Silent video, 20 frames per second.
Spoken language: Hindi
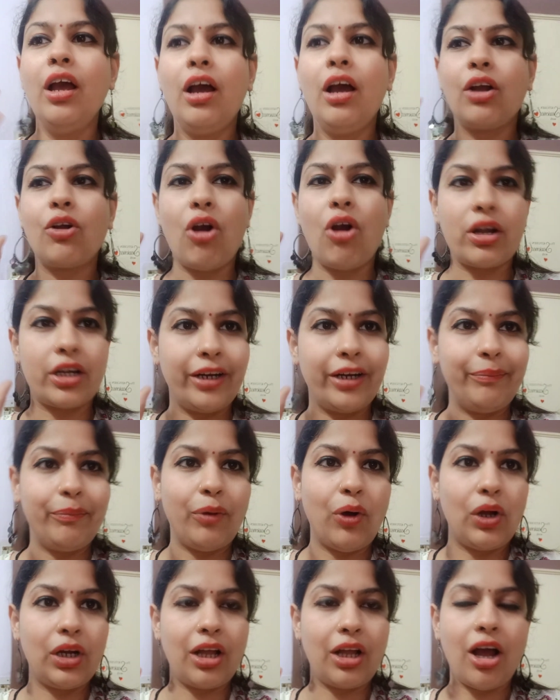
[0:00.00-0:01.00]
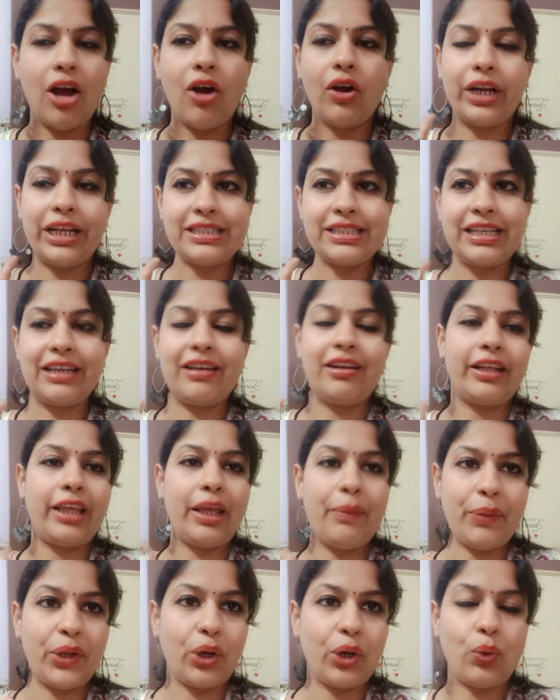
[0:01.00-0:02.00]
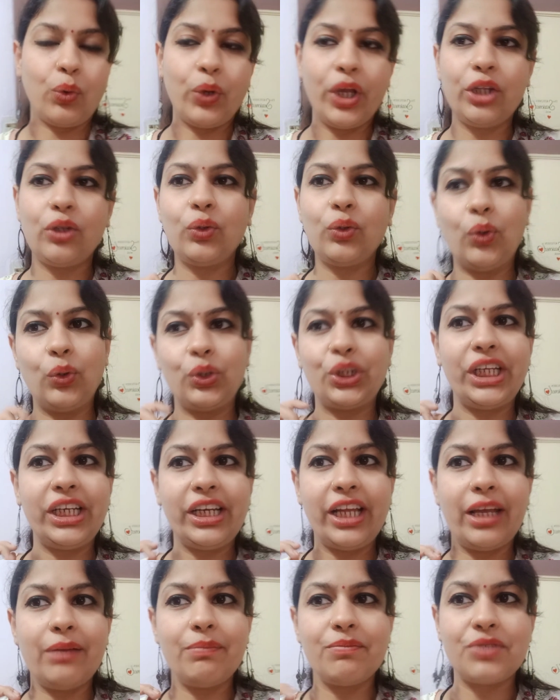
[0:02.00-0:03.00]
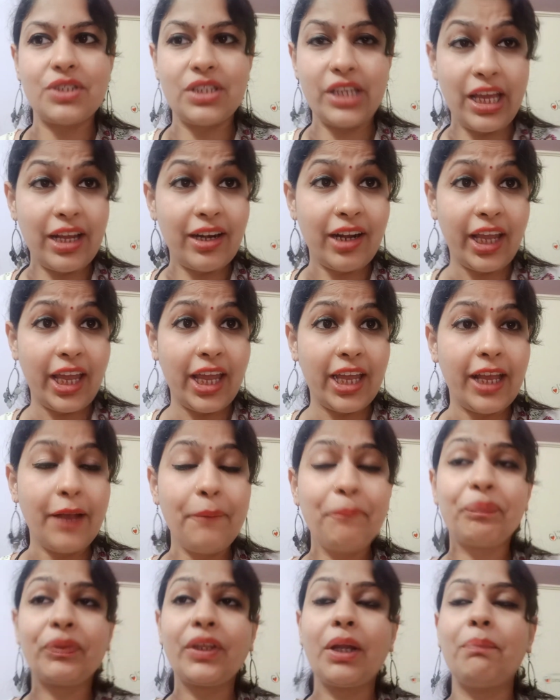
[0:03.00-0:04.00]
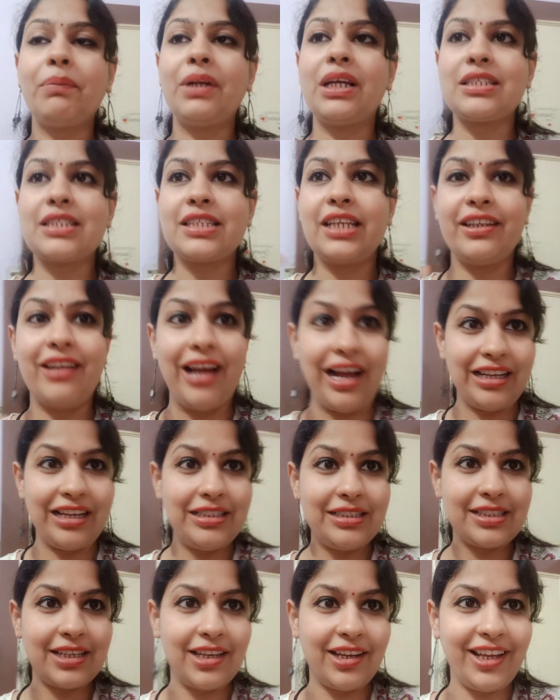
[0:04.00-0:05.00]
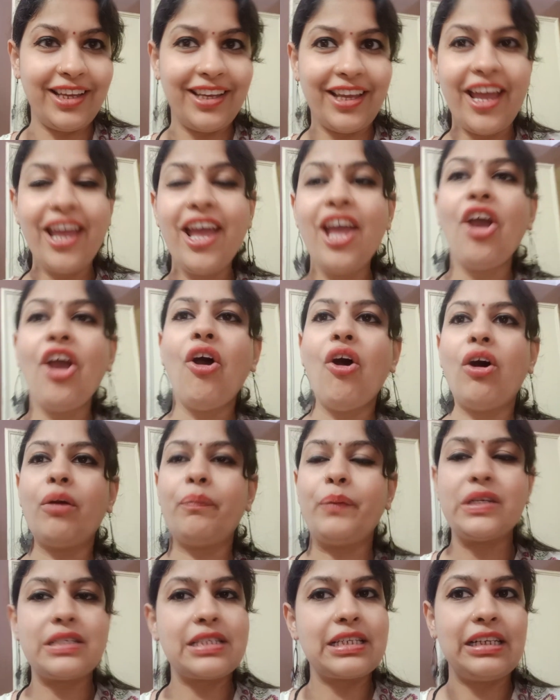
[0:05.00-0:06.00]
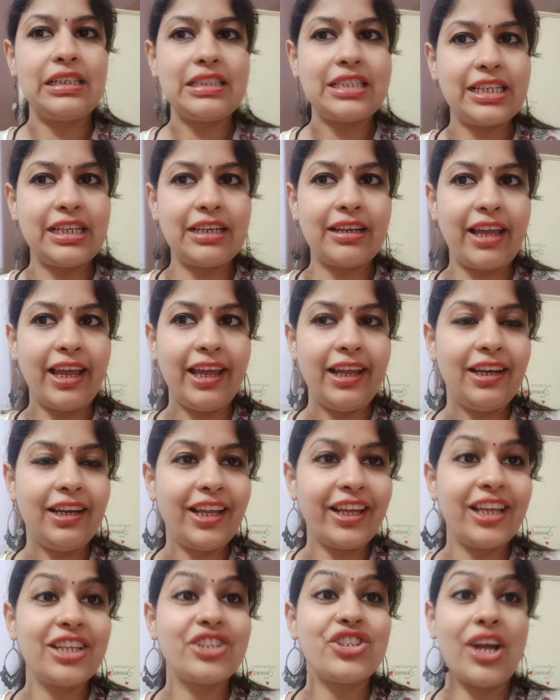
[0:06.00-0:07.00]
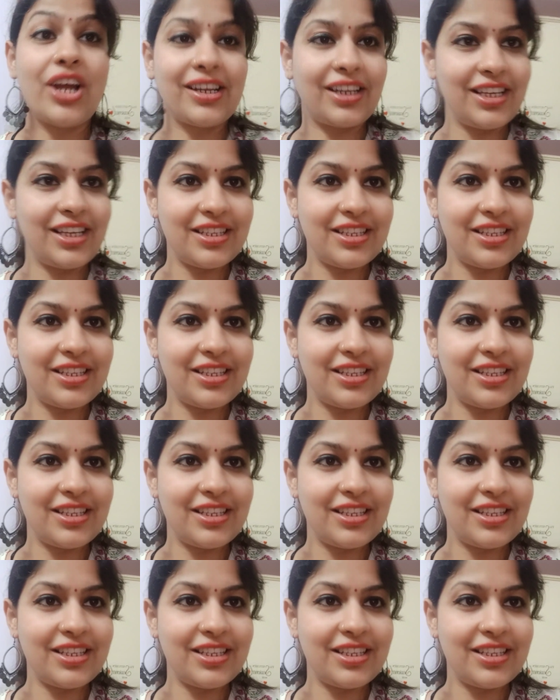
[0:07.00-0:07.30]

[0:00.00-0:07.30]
कॉटन बॉल का और ऐसे करके मैं रखूंगी तो दो तीन गेम्स ये रखेंगे प्लस ये डांस करेंगे और म्यूज़िकल चेयर खेल लेंगे झांकी